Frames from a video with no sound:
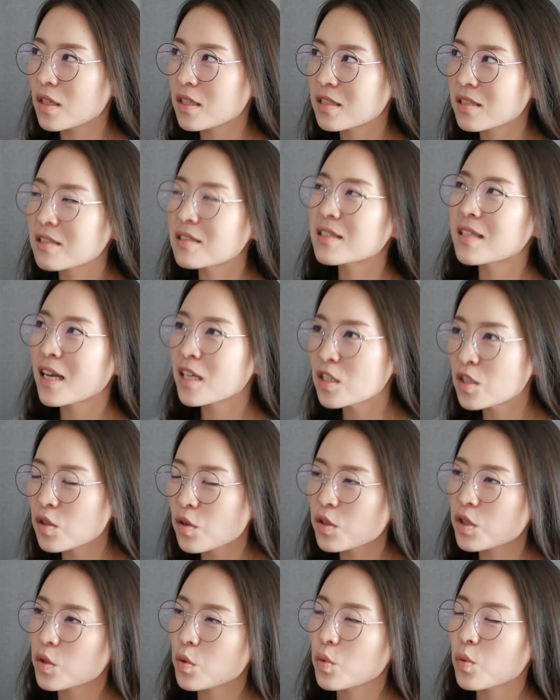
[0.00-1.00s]

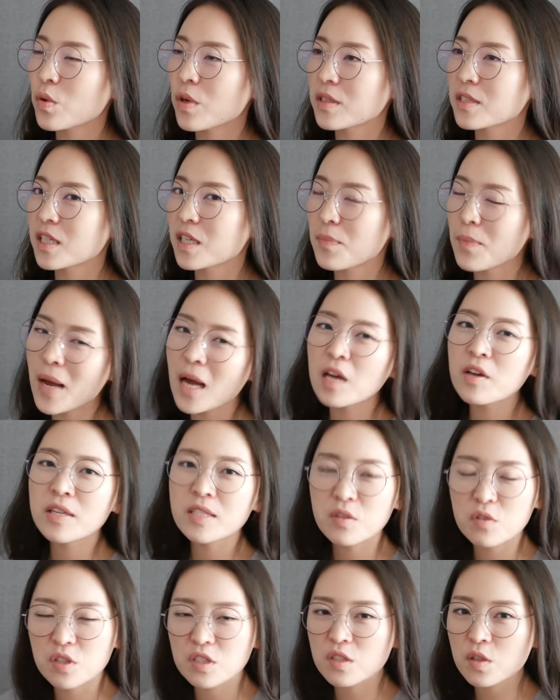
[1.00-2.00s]
극단적이고 굉장히
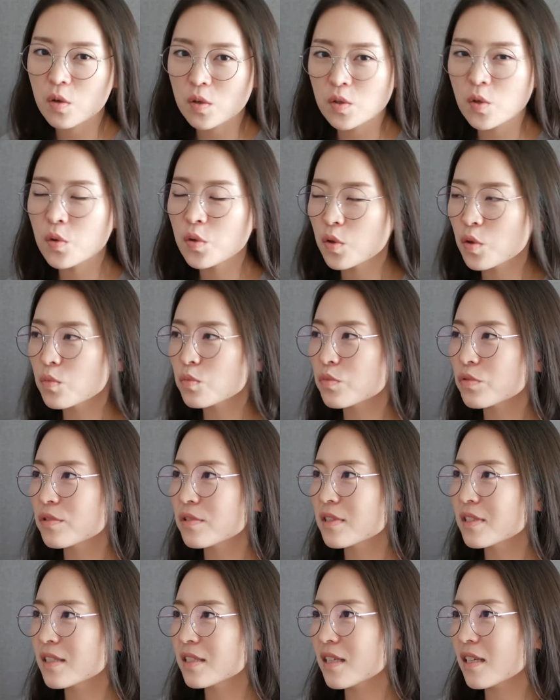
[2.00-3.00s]
파괴적인 그런 성격
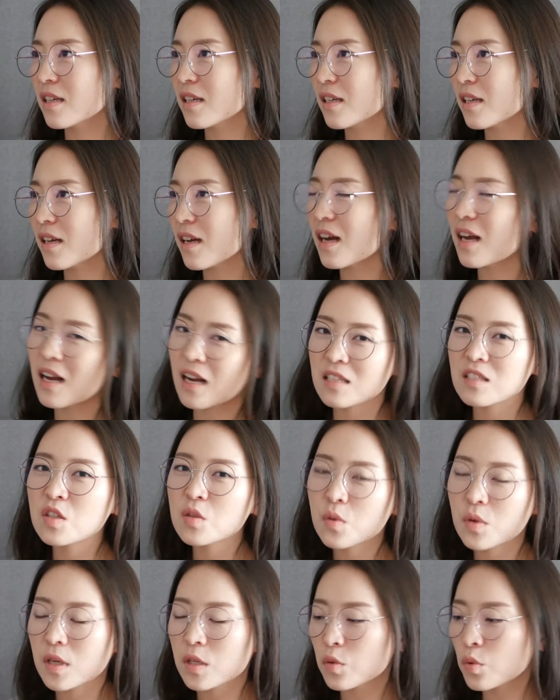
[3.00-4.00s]
문제가
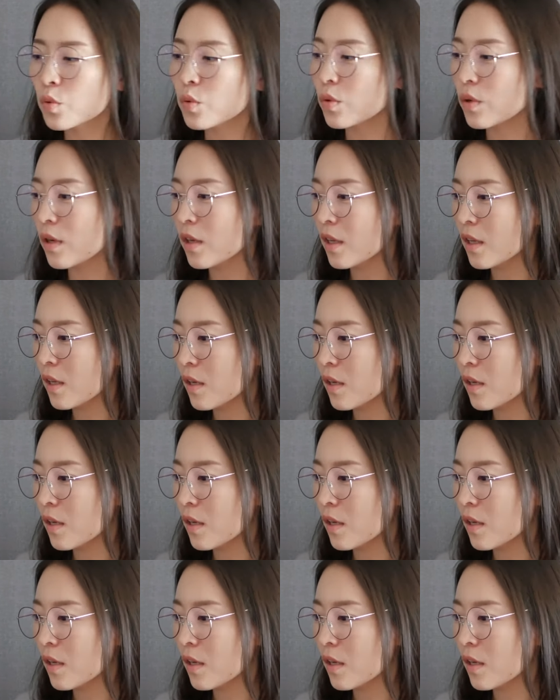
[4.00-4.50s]
아니더라도